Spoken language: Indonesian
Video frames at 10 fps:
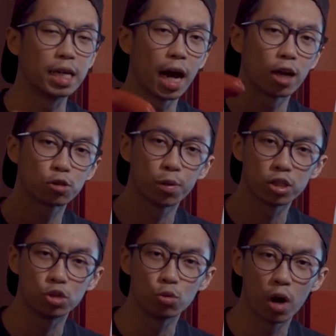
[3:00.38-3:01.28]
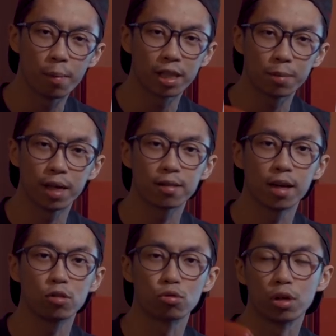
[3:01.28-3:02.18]
yang harus berjuang
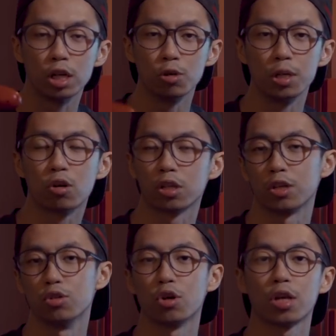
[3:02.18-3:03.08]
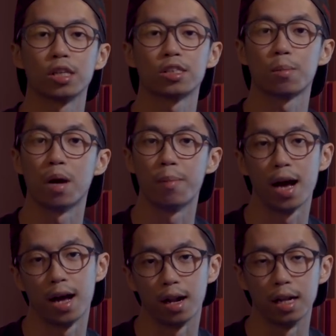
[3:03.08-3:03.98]
mati-matian untuk hidup di kota New York yang serba
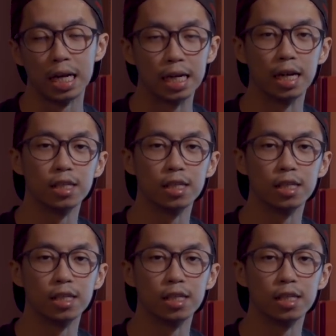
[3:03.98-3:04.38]
mahal. Dan